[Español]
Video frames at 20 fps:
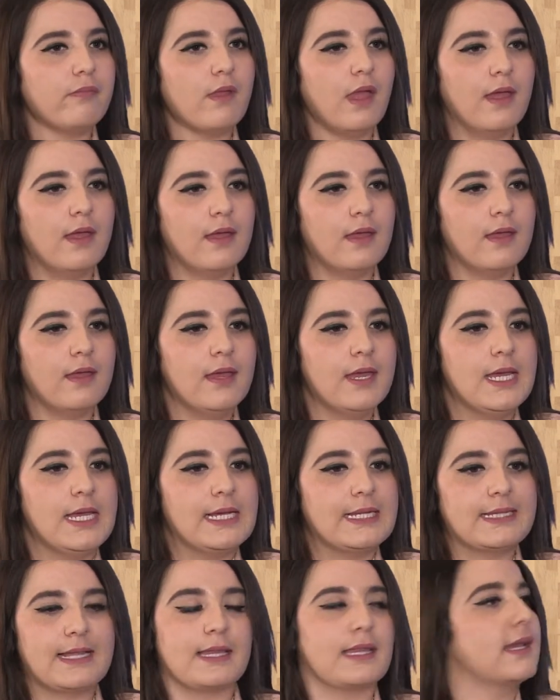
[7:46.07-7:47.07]
Eh,
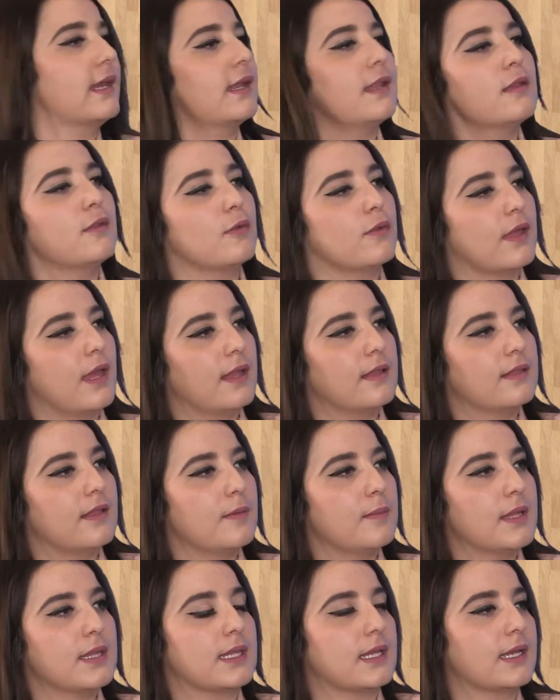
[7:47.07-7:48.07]
desde que era estudiante
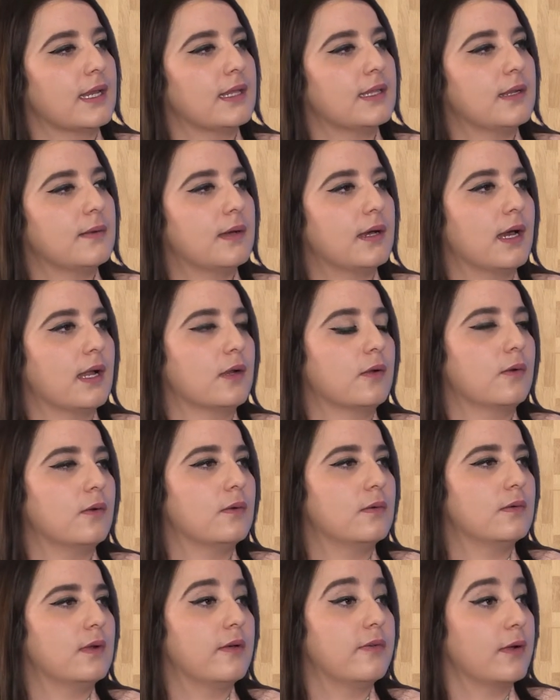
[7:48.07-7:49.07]
me acerqué a trabajar
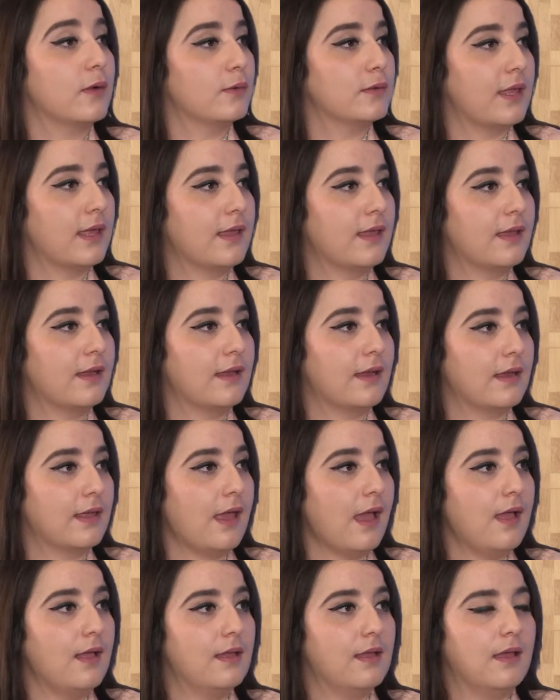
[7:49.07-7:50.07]
con la Facultad de
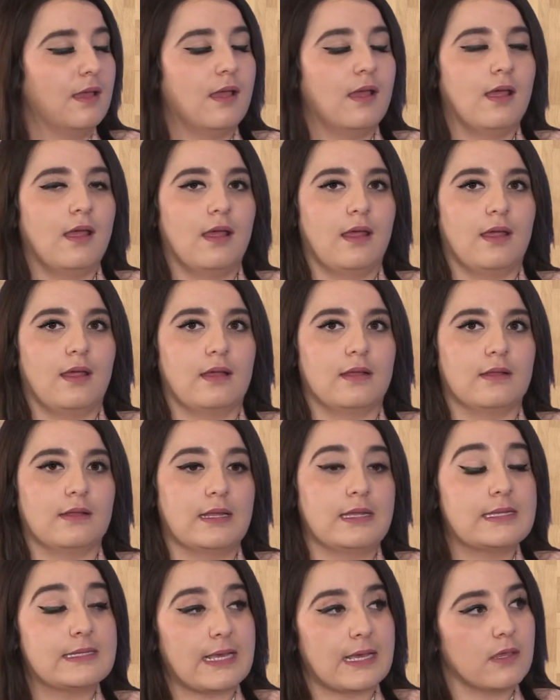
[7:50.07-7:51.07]
Ingeniería en
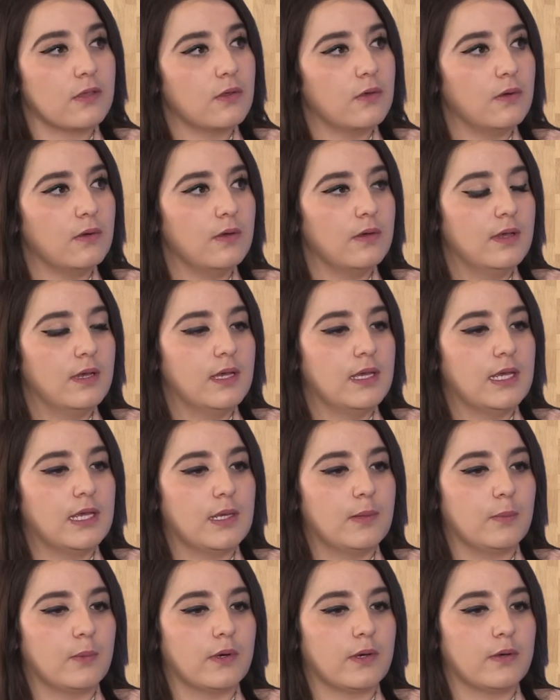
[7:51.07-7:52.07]
diseño
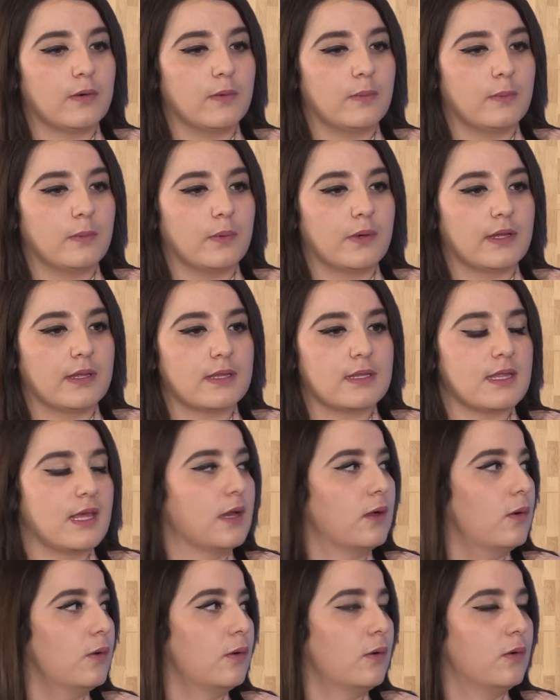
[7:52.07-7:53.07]
y bueno, pues
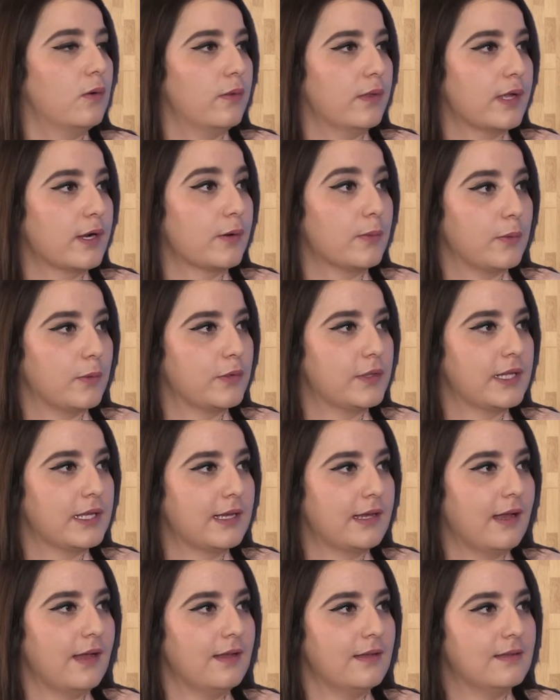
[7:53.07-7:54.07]
llego con lo de
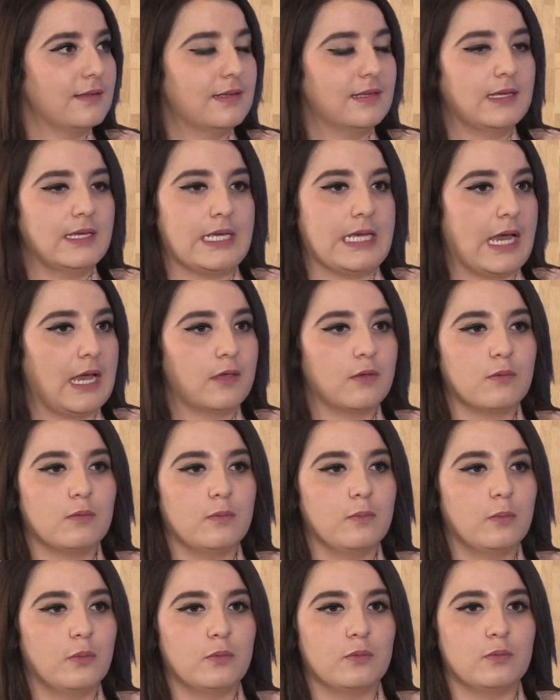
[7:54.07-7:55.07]
robótica y hay
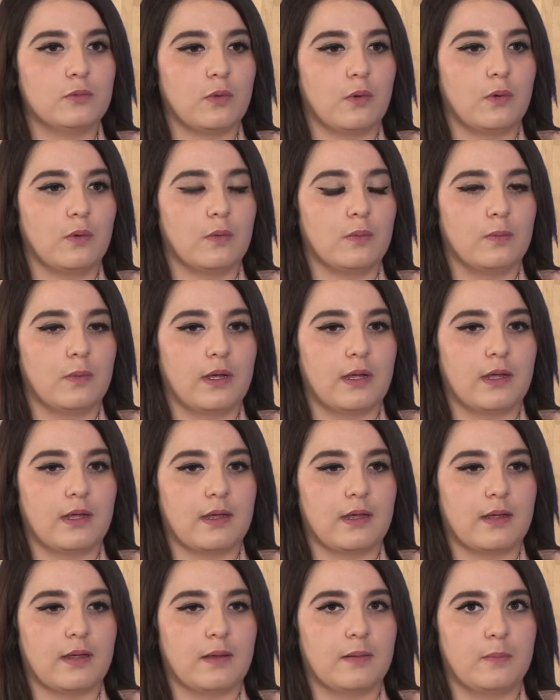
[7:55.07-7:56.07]
un punto
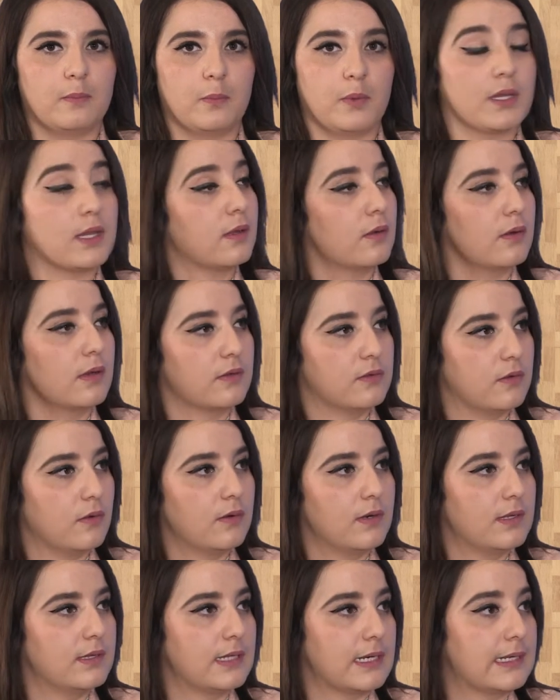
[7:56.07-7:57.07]
eh, pues de
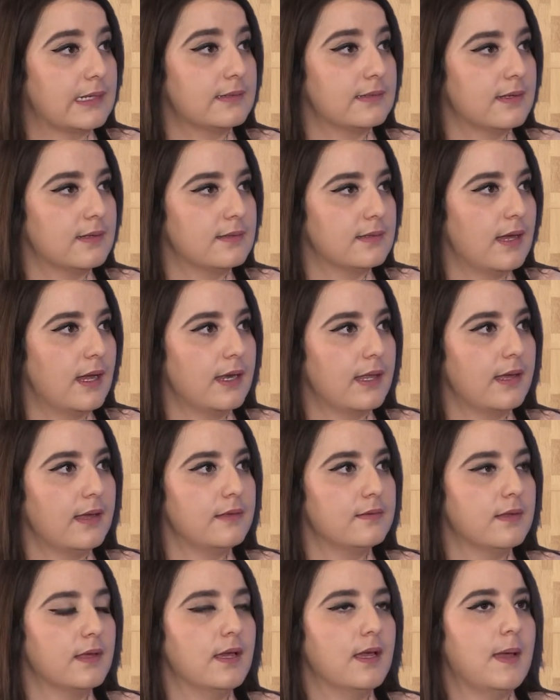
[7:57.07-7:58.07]
conexión entre estas
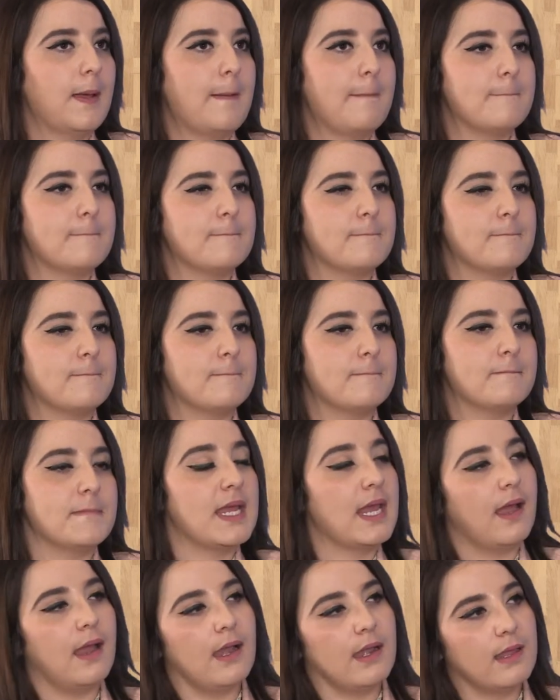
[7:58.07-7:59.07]
áreas. Mm,
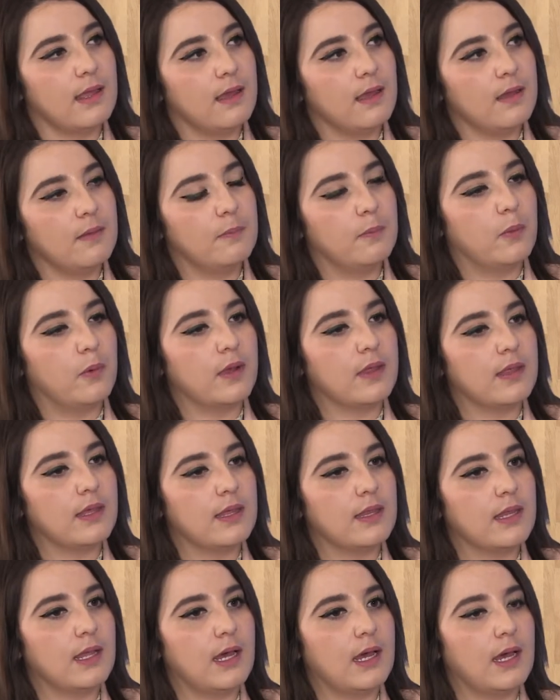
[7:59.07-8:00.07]
mi área
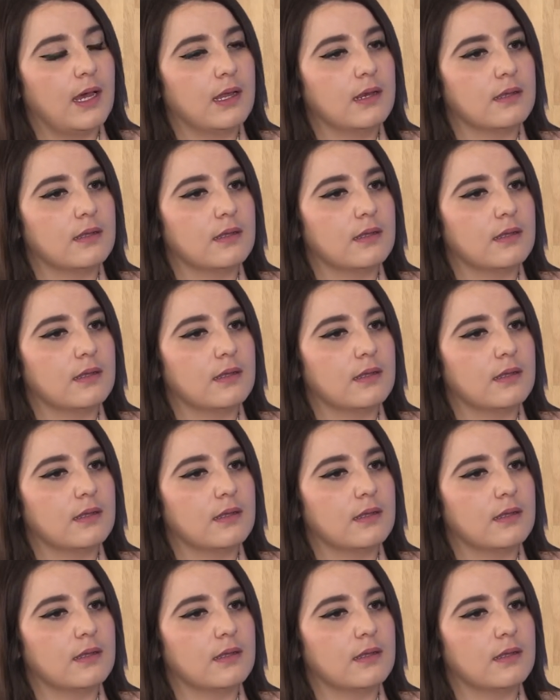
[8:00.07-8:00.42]
puede dar